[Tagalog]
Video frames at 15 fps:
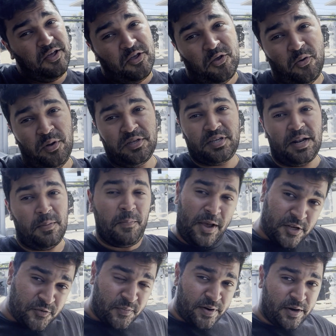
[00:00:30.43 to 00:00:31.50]
Yung isa na
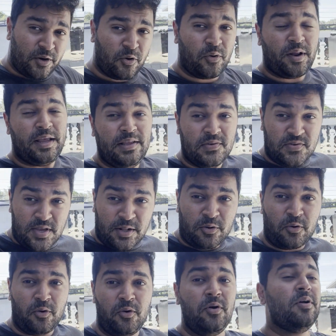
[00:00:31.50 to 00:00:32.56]
best friend ko, na
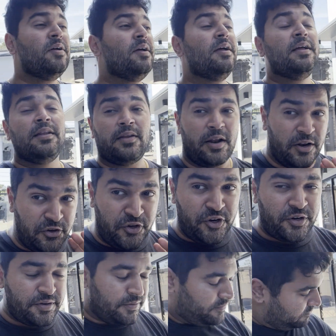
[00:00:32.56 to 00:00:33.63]
Insan ko, na
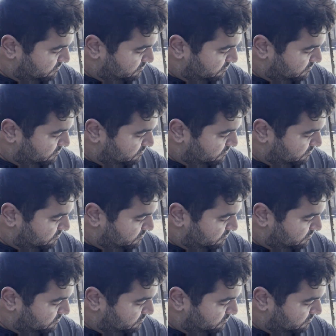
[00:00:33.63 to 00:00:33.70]
legit.